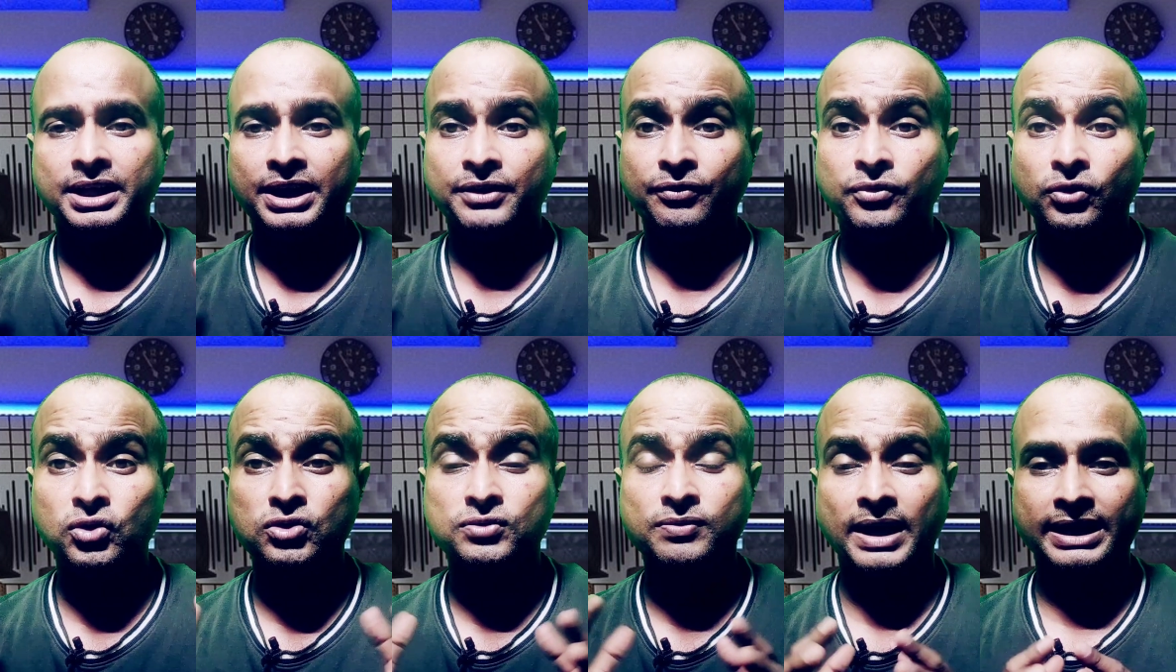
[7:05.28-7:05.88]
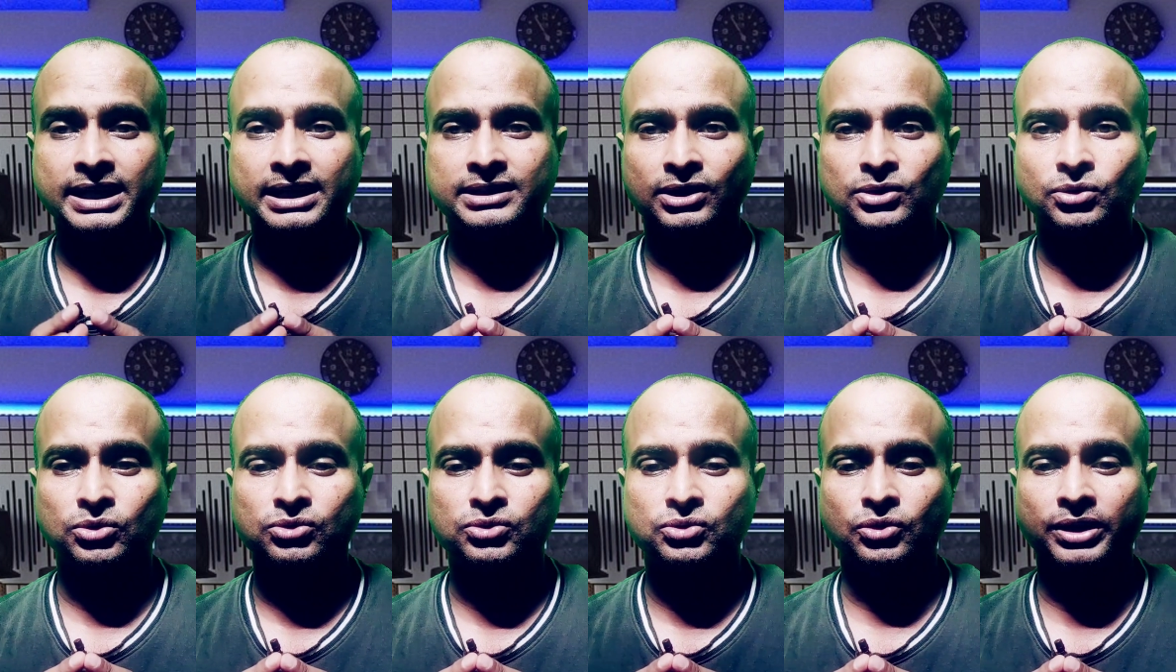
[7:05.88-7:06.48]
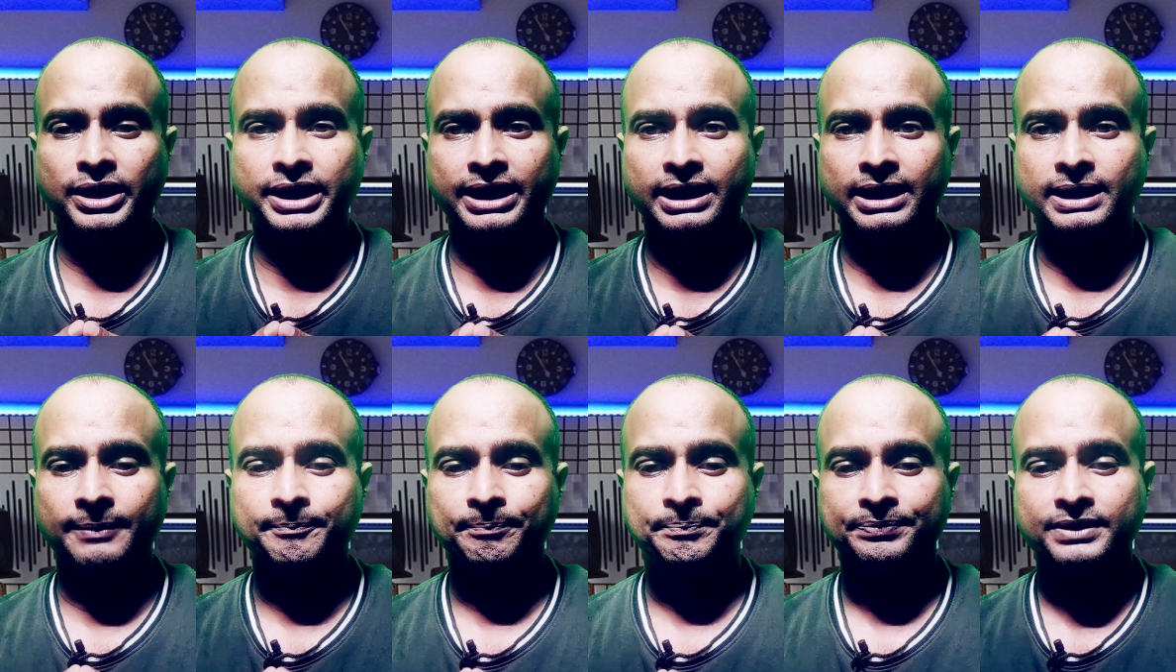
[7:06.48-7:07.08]
रिव्यूज़ में आ जाते हैं दोस्तों ठीक है
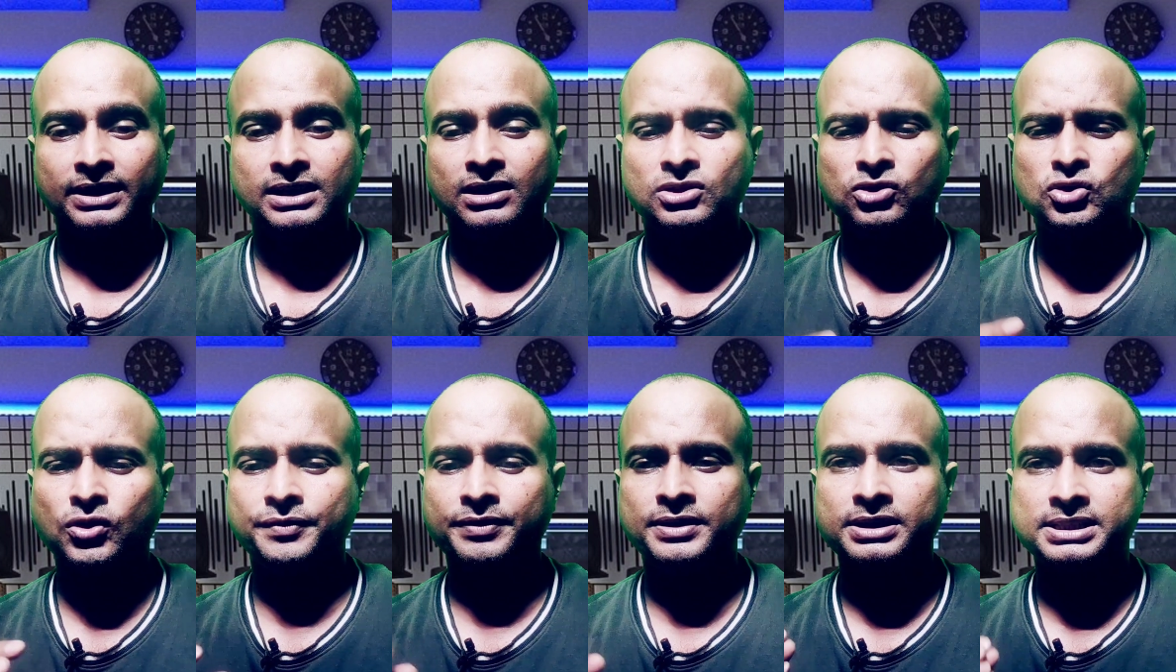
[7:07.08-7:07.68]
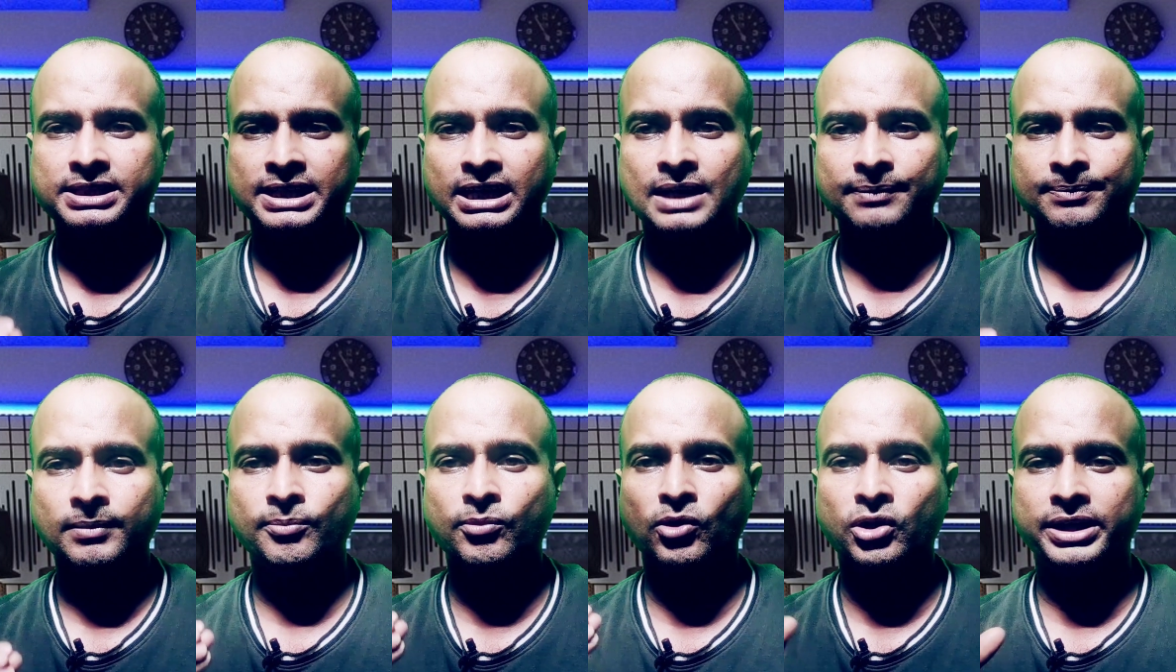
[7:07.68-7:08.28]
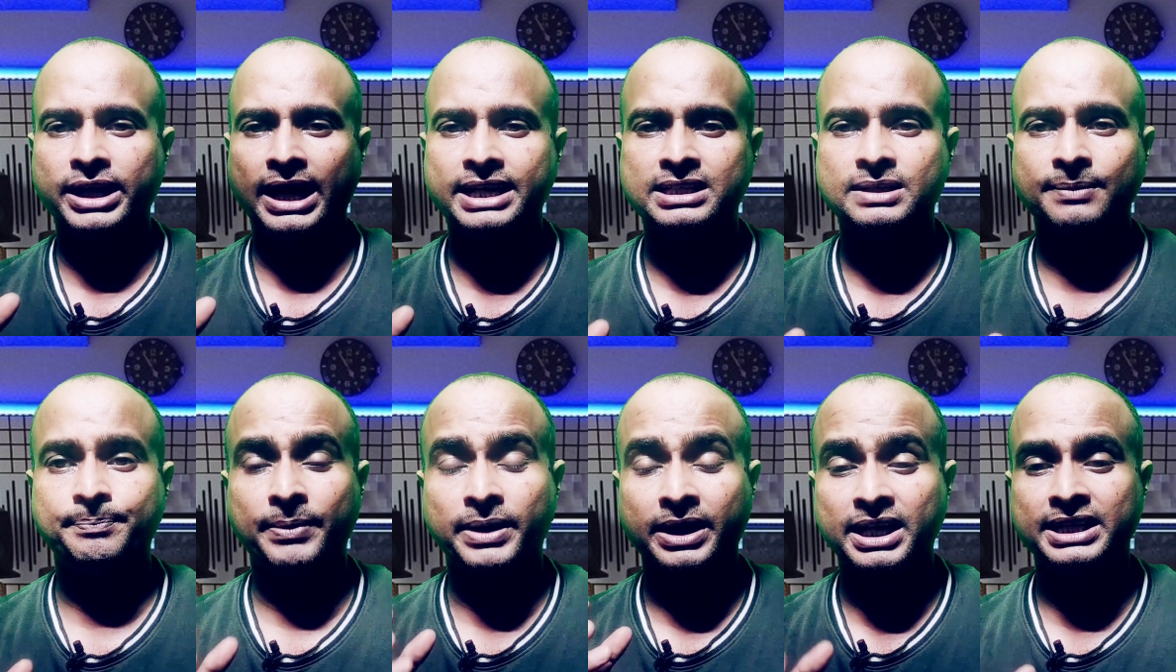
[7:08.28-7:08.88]
जो भी चैनल आपको मोनिटाइज है
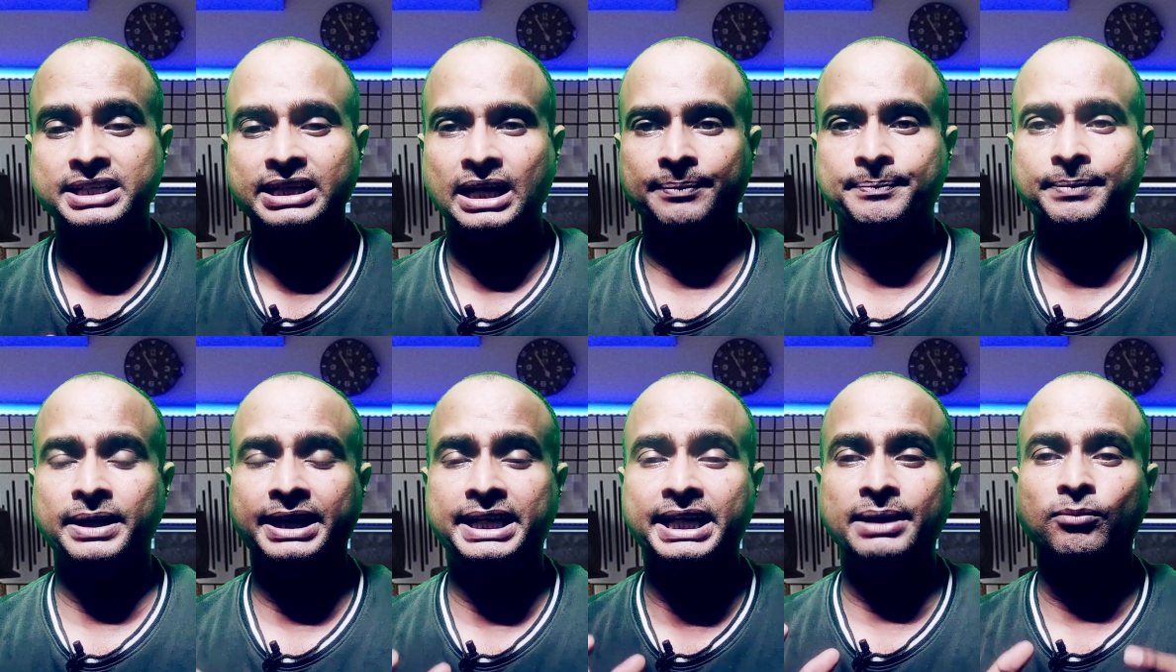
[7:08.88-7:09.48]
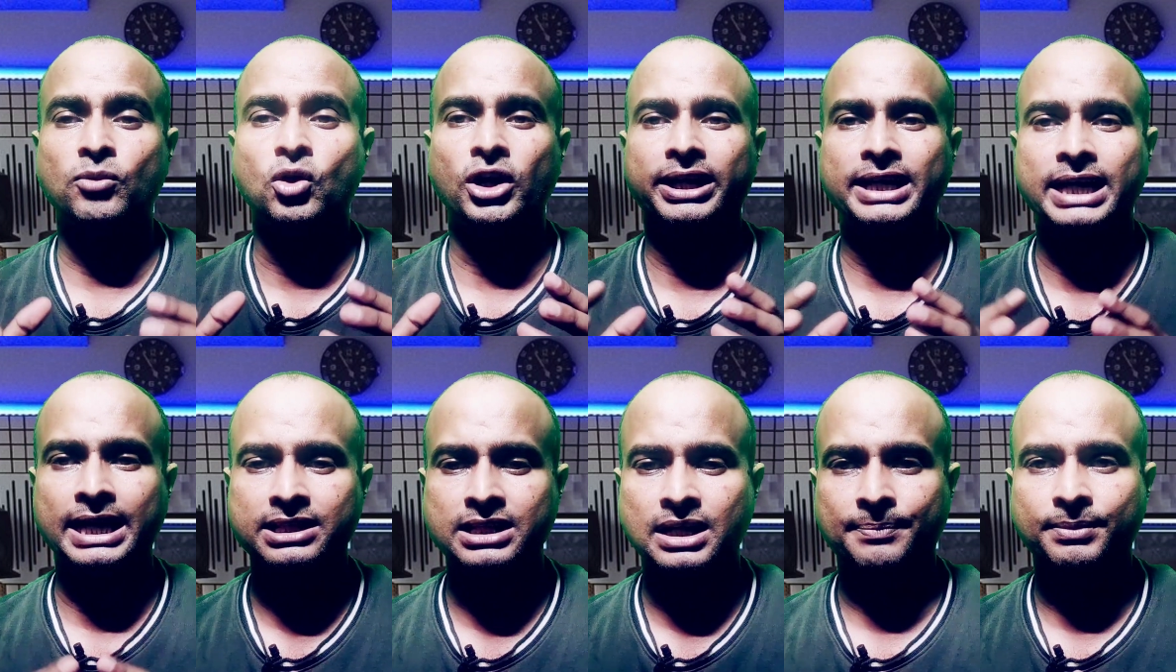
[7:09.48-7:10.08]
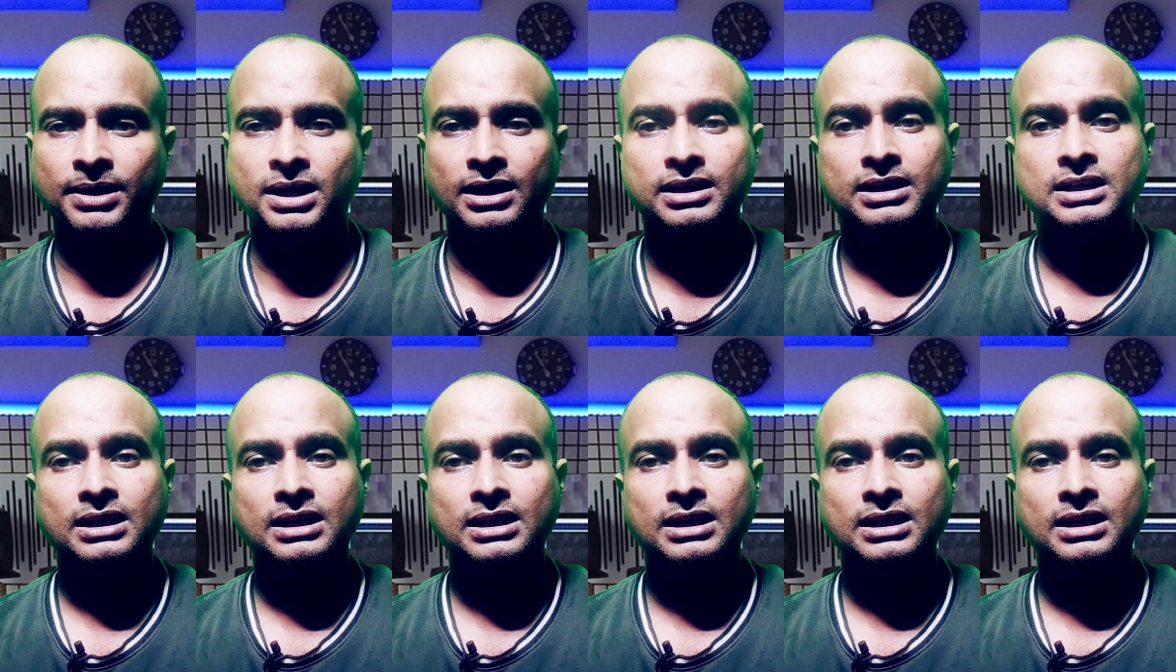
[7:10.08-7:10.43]
पकड़े जाने पे डीमोनिटाइज आपका